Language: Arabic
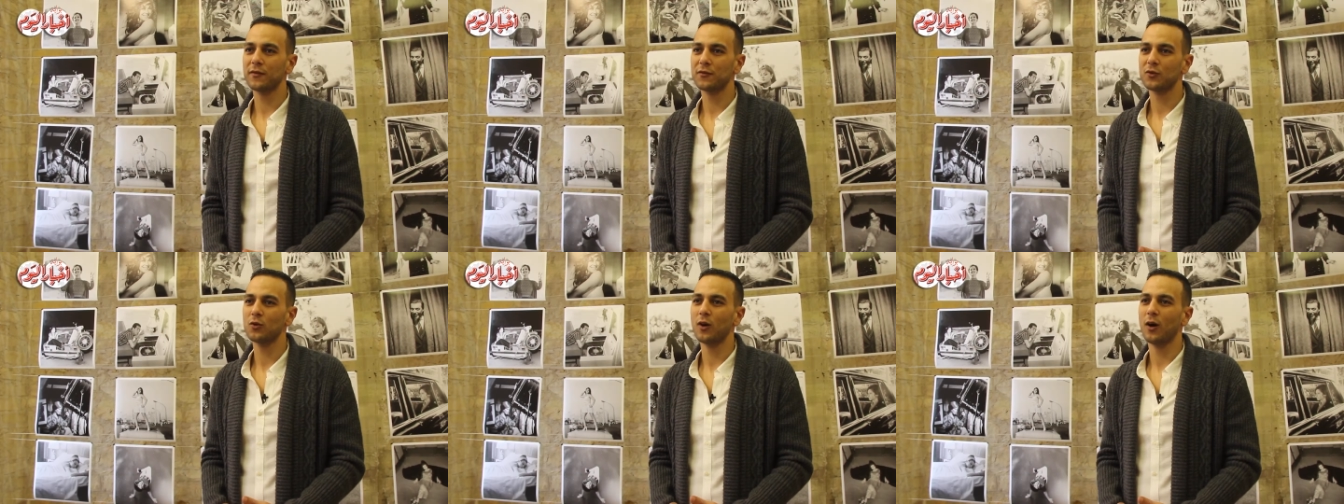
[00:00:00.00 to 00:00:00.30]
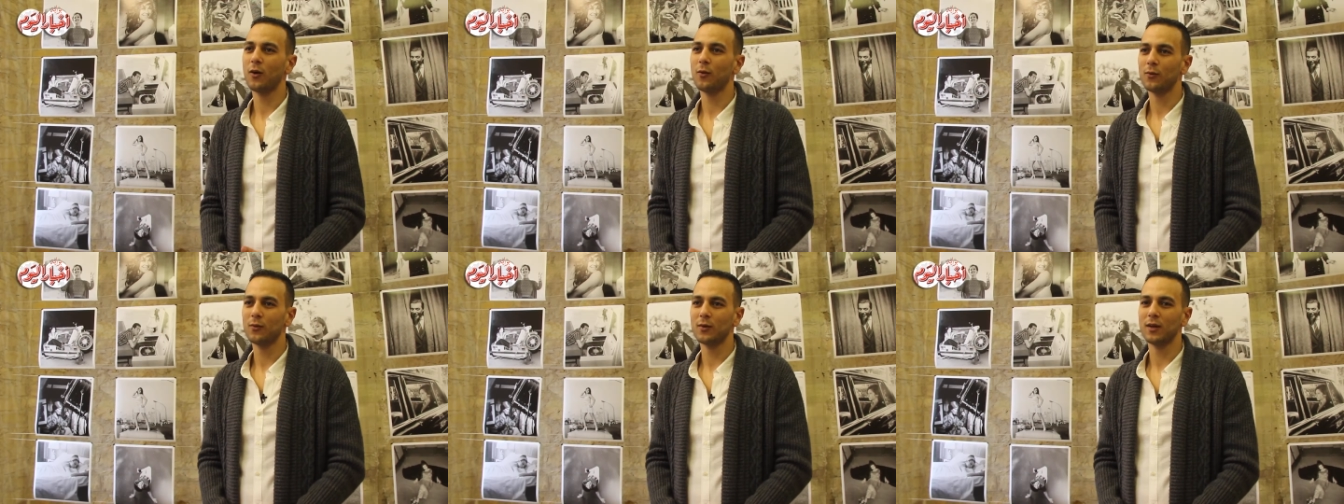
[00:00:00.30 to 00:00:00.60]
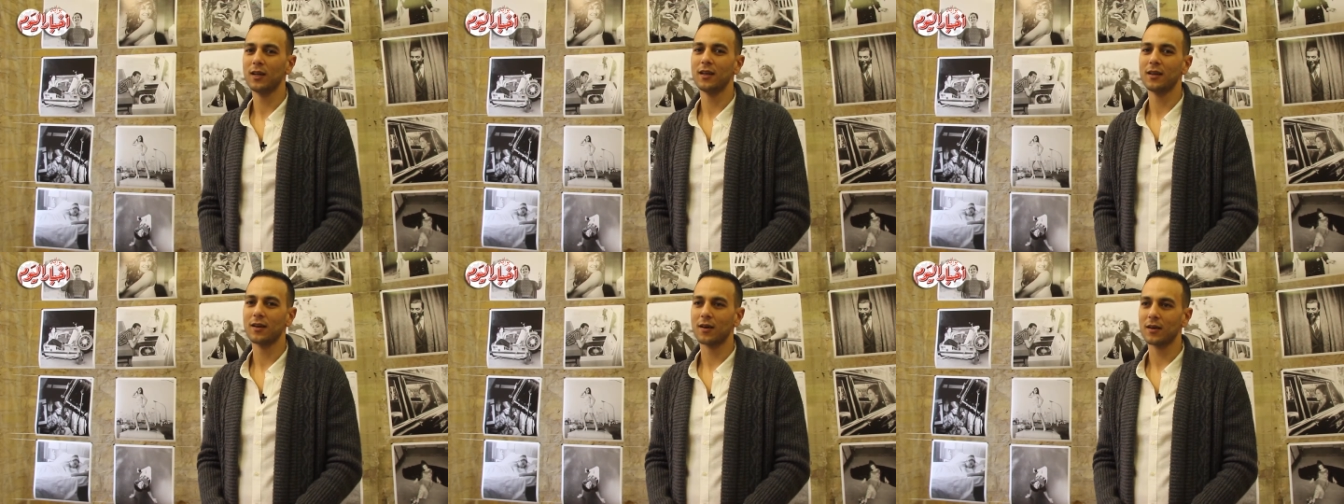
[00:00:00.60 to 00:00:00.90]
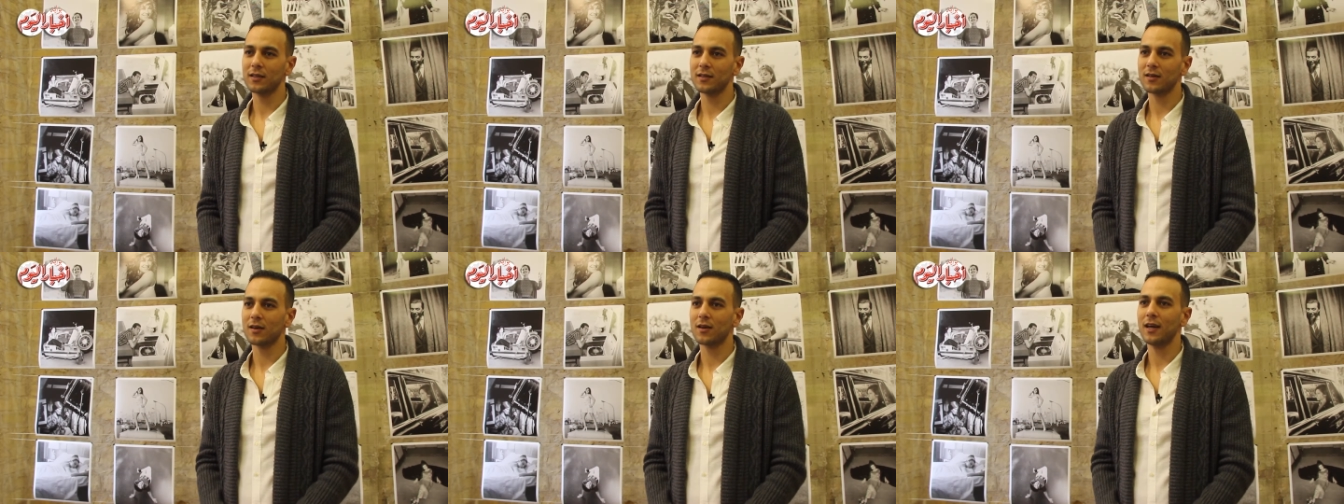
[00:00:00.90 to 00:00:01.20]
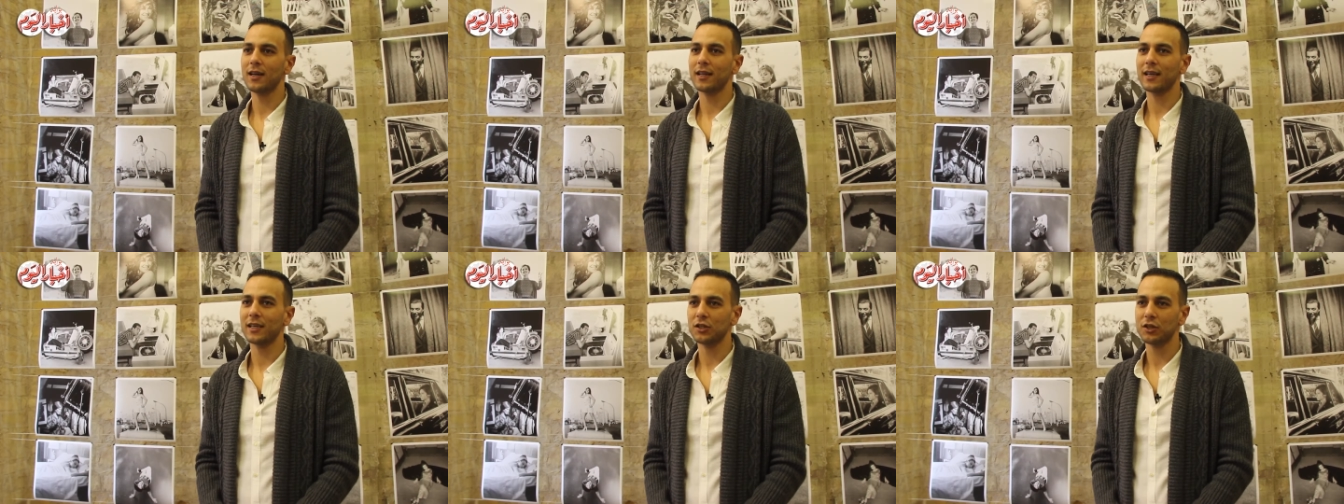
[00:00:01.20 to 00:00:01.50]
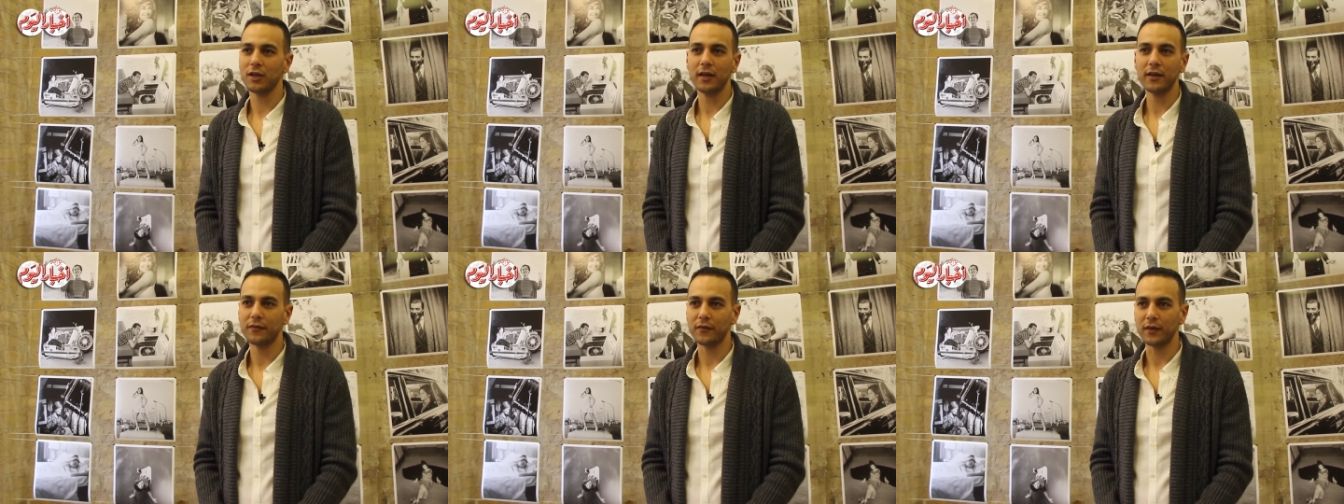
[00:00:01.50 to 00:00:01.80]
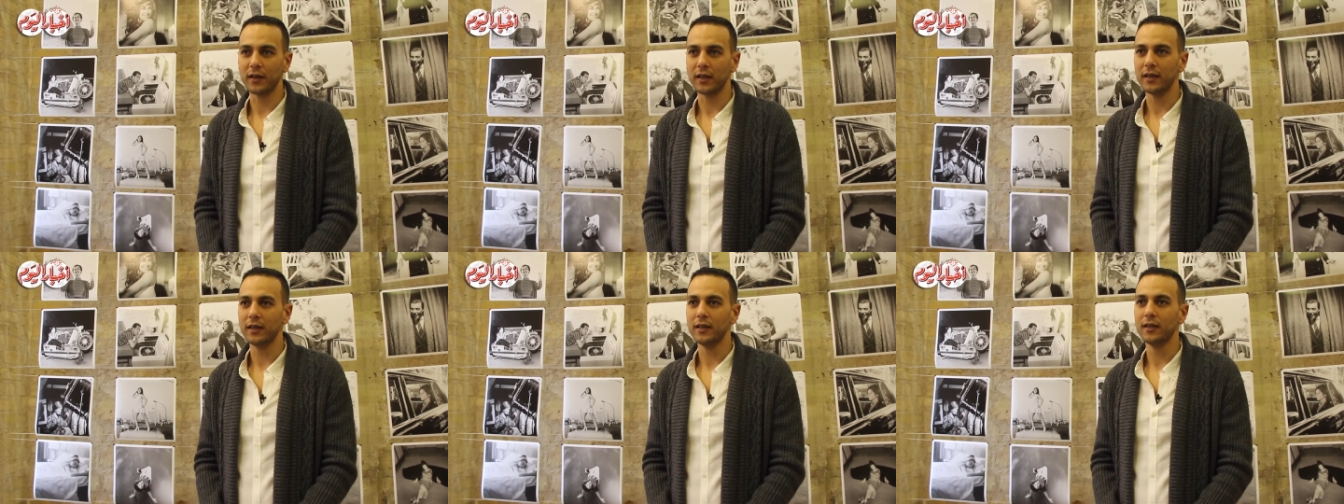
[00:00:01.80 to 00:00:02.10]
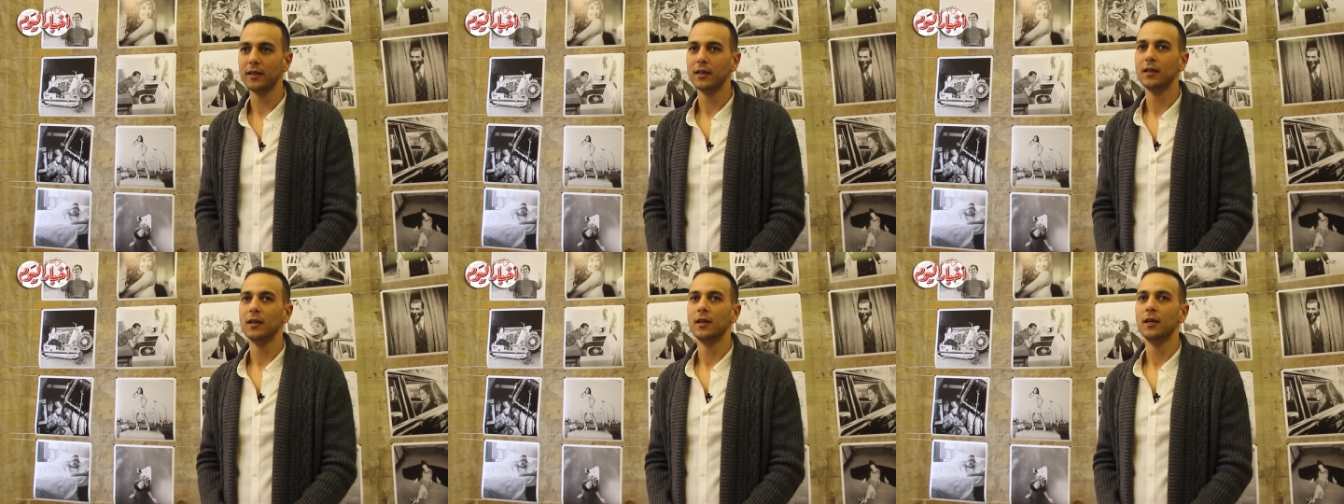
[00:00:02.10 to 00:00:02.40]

نفسه او الرئيس الراحل كان شايف ايه